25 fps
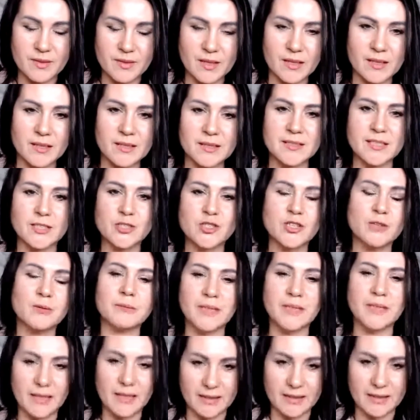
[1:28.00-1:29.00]
zaczęłam
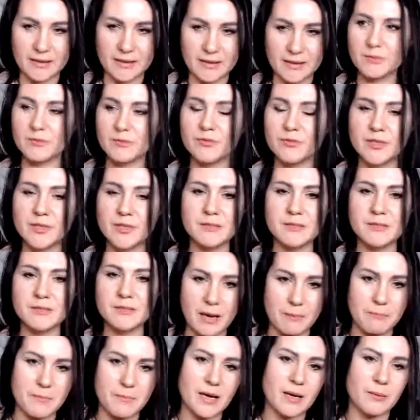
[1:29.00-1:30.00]
dalej, więc
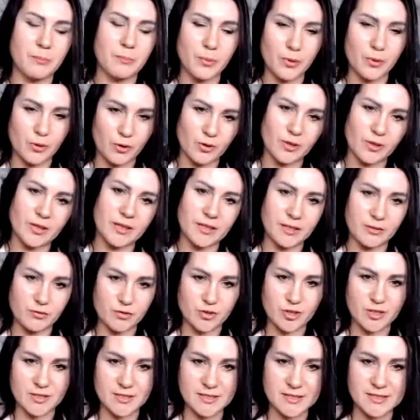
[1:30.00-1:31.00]
mama, po kolei
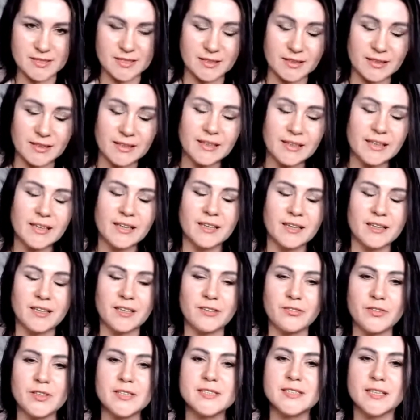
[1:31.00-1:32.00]
wszyscy
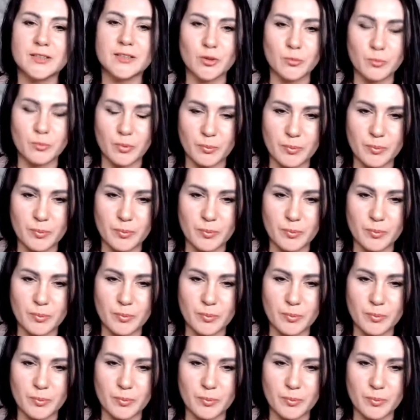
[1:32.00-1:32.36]
i widzę tą